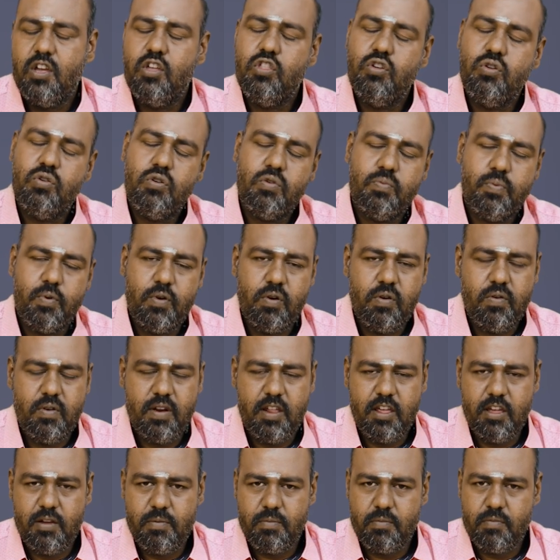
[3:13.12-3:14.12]
ஏதோ ஒரு
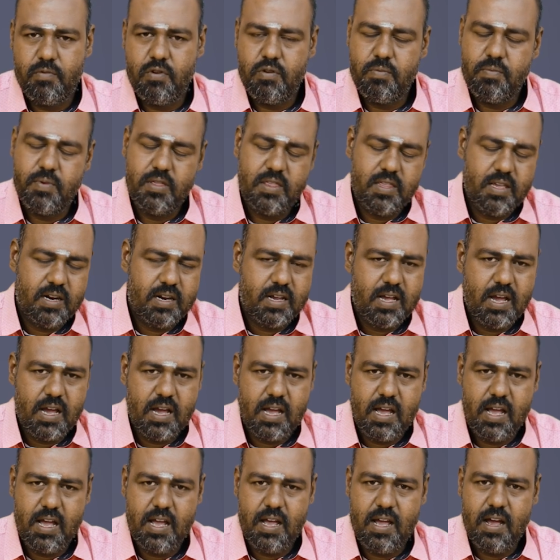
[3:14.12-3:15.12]
பொருளையும்
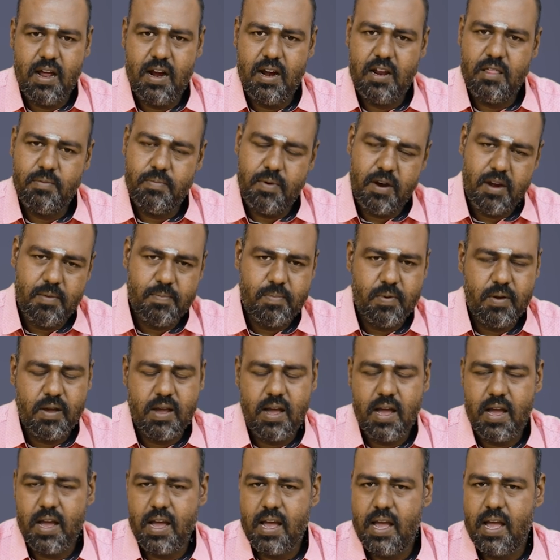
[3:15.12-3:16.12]
குடும்பத்திற்காக அல்லது
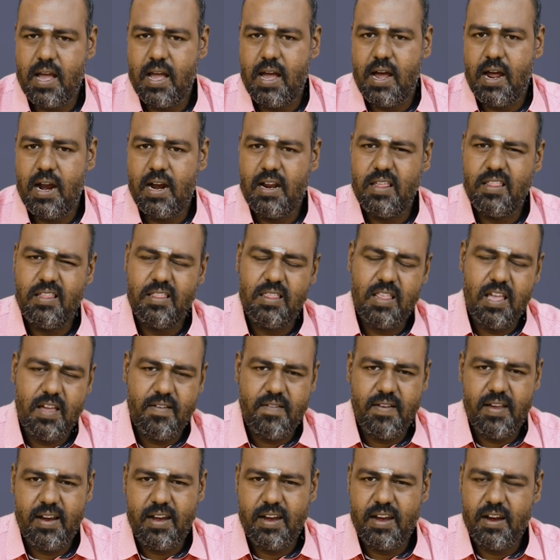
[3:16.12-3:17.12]
படிப்புக்காக அல்லது
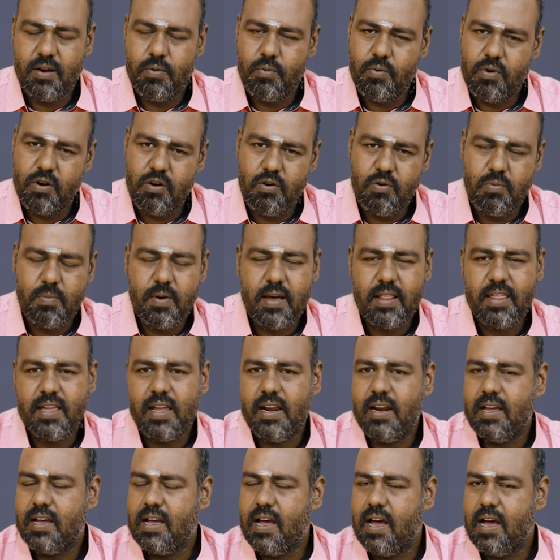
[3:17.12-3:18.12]
தேவையற்ற உடல்
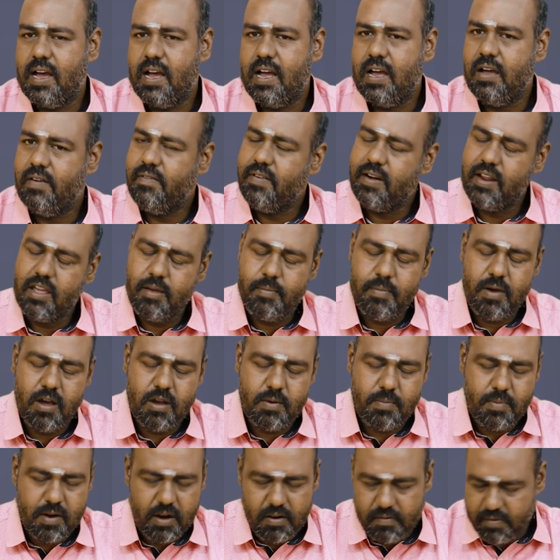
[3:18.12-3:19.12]
உபாதைகளுக்காக
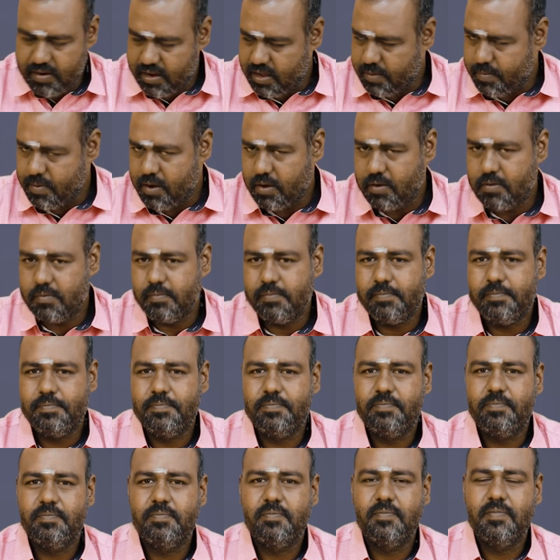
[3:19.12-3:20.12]
விரயமாகுமான விரயமாகும்
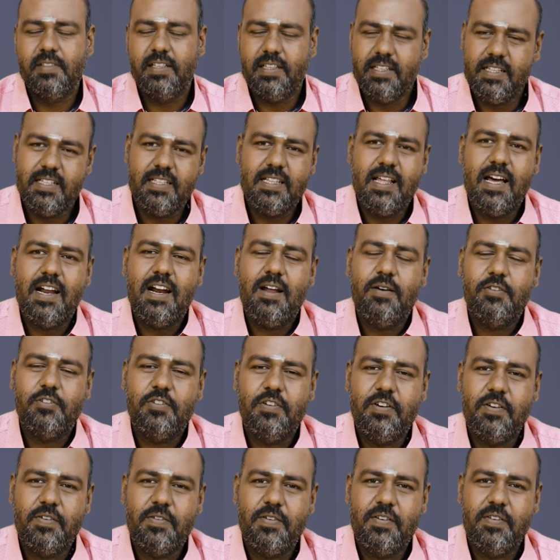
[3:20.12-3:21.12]
இதுதான் நான்
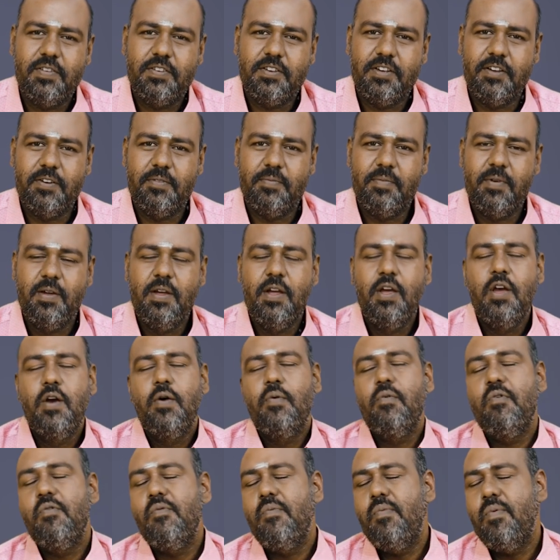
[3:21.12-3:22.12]
சொல்லக்கூடிய விஷயம்
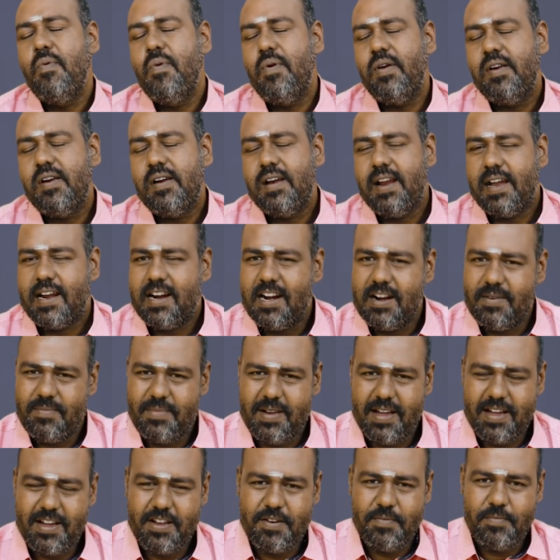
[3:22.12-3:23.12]
ஒவ்வொரு
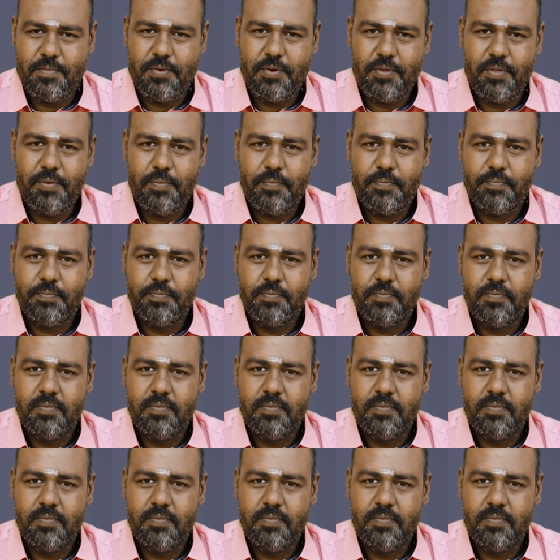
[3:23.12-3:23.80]
லக்கணம் நகரும் போதும்